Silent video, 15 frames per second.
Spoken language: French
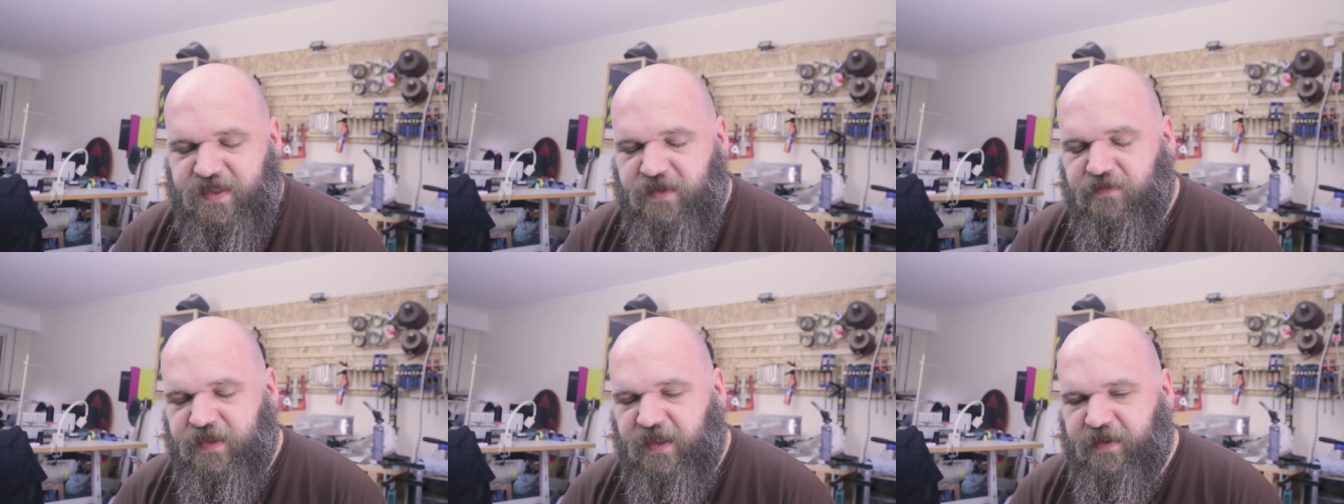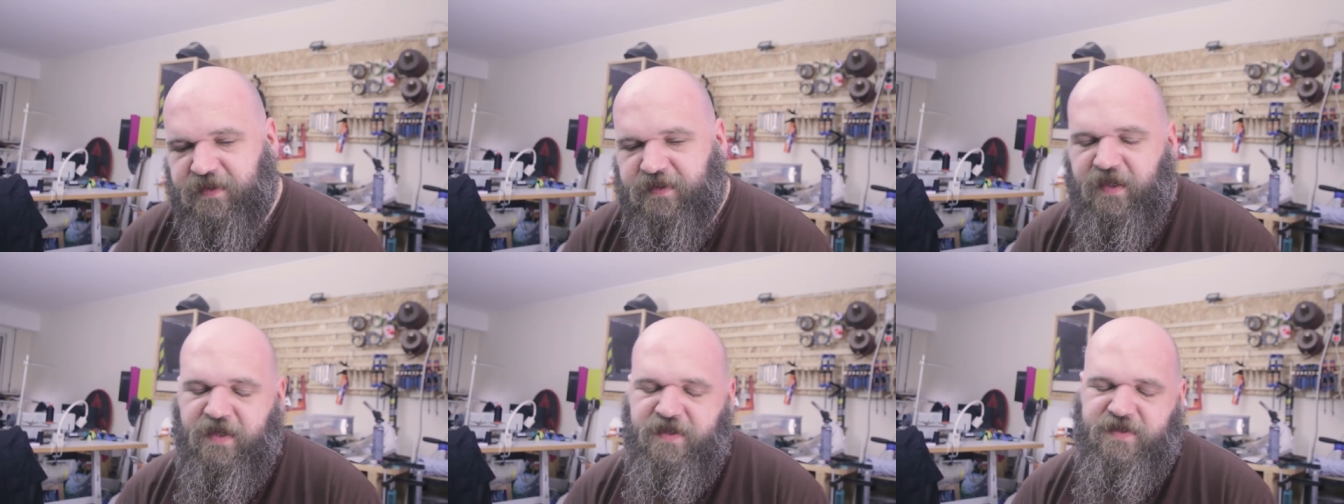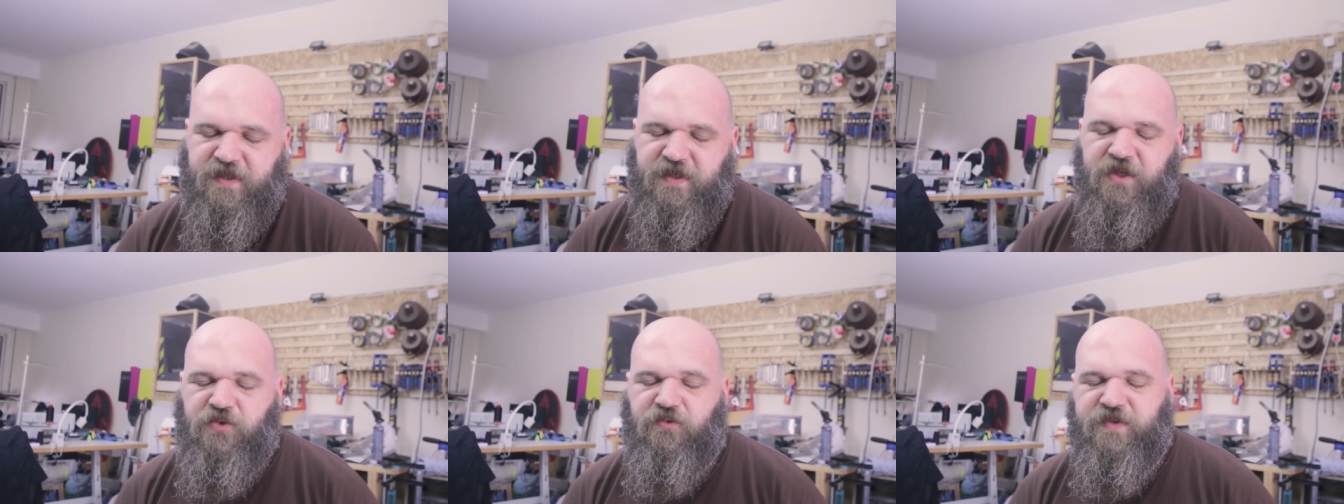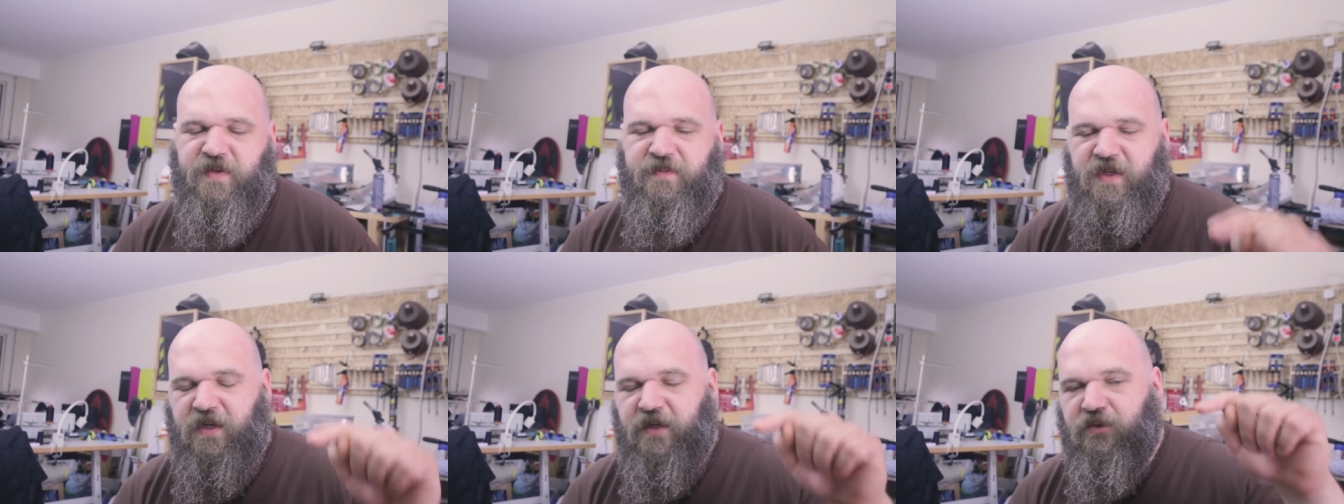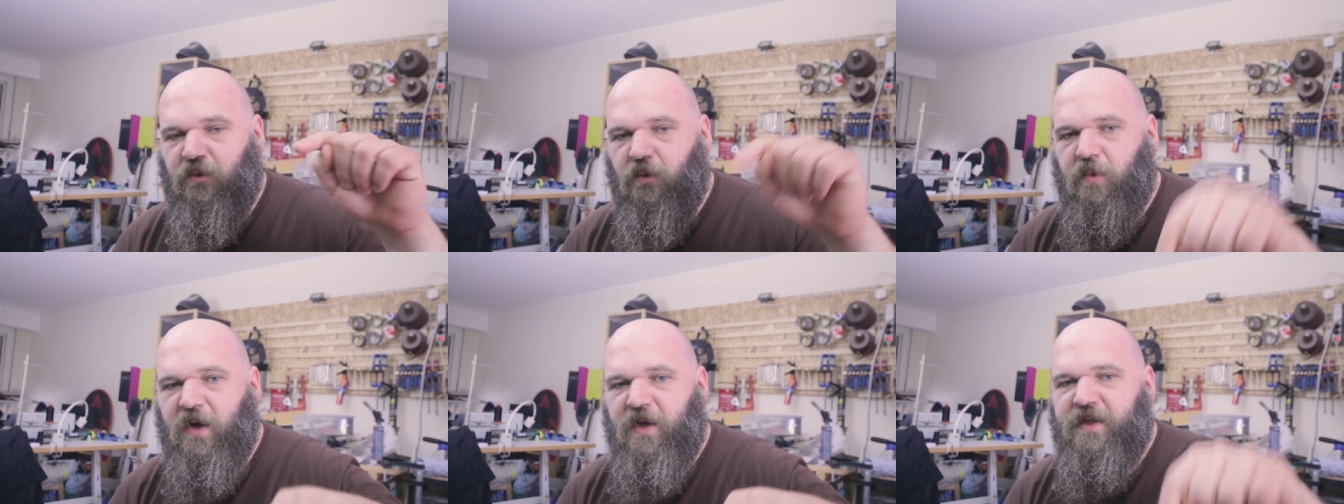si vous êtes intéressé, je vous ai mis les
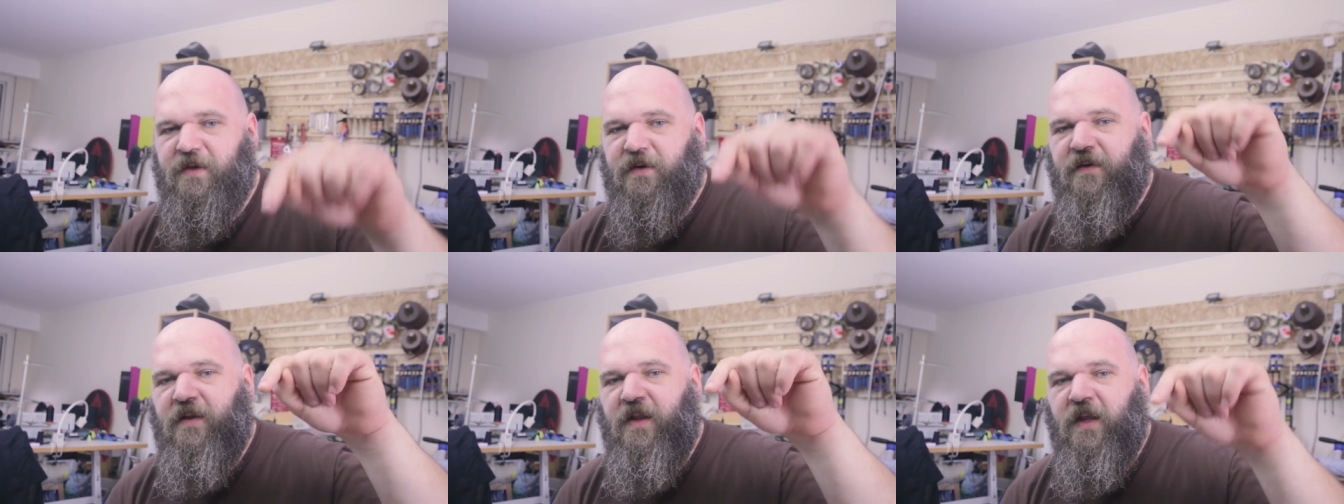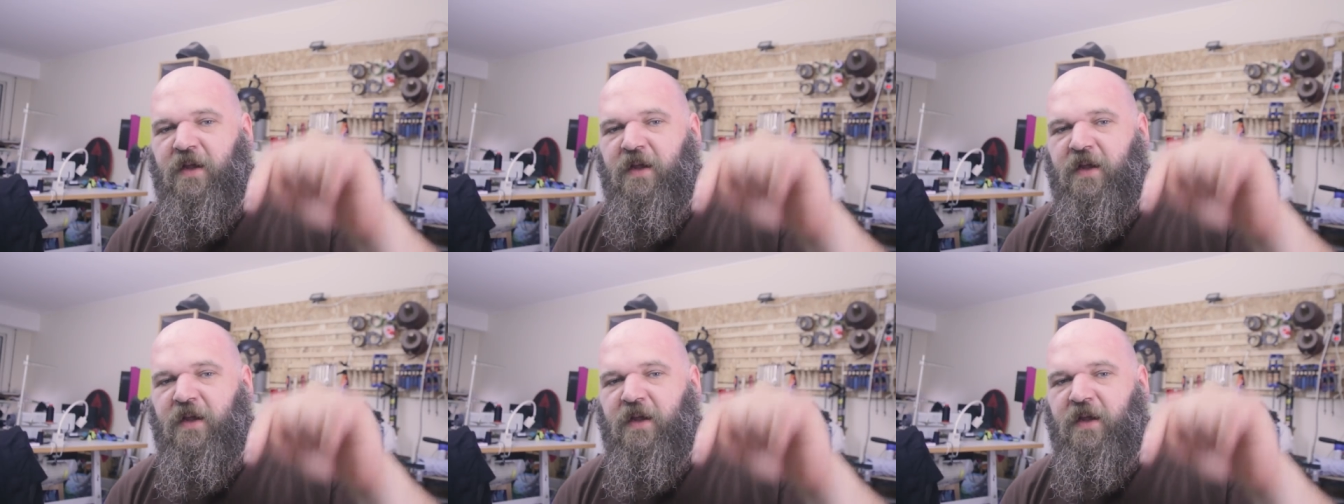trois liens